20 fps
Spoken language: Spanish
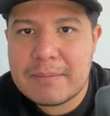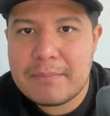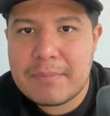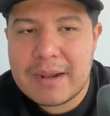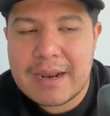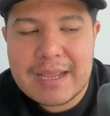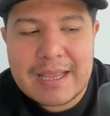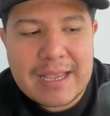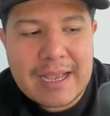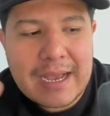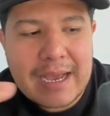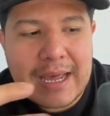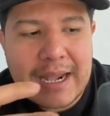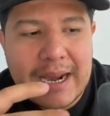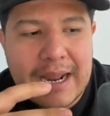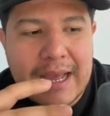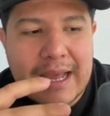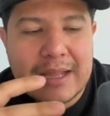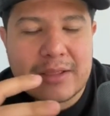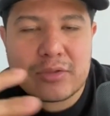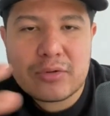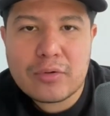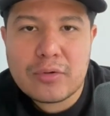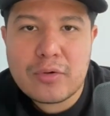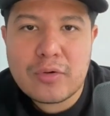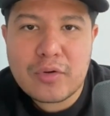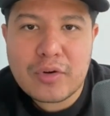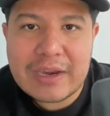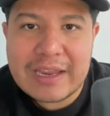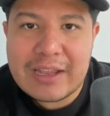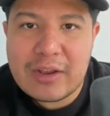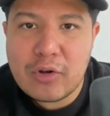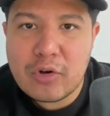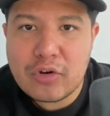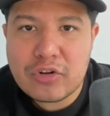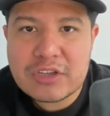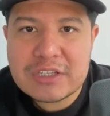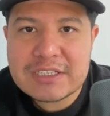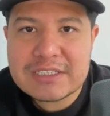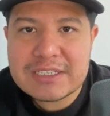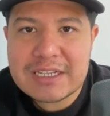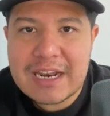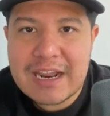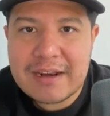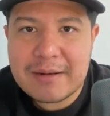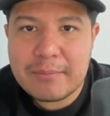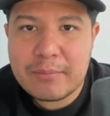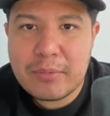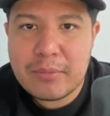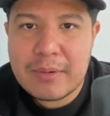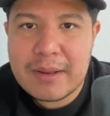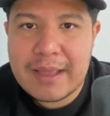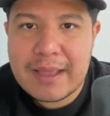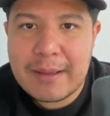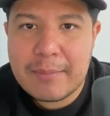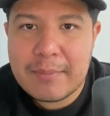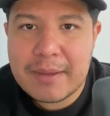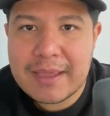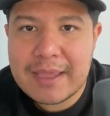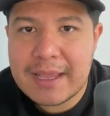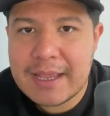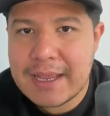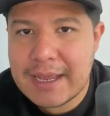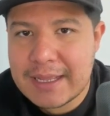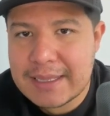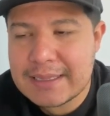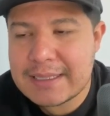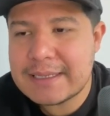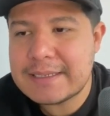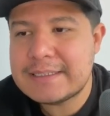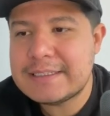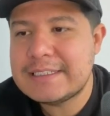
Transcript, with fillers: para llegar a todos los rincones de la República Mexicana